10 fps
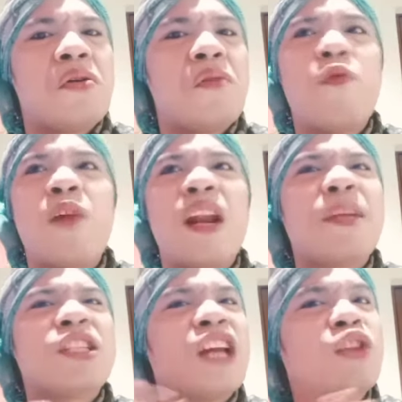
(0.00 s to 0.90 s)
wala
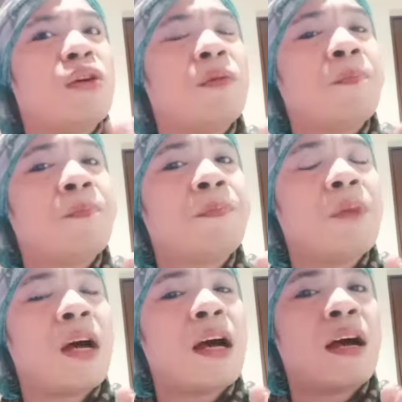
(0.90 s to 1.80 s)
masyadong
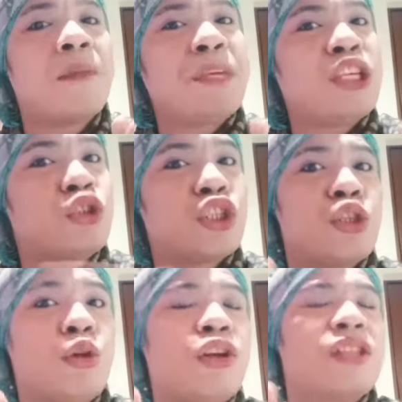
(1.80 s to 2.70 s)
uh,
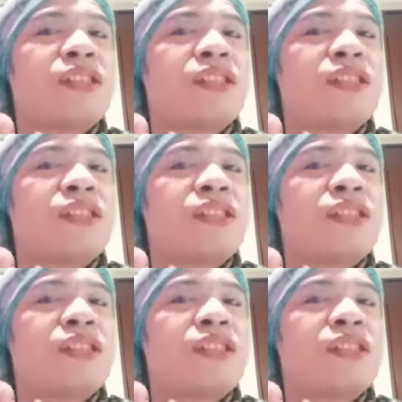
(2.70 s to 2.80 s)
pictures doon.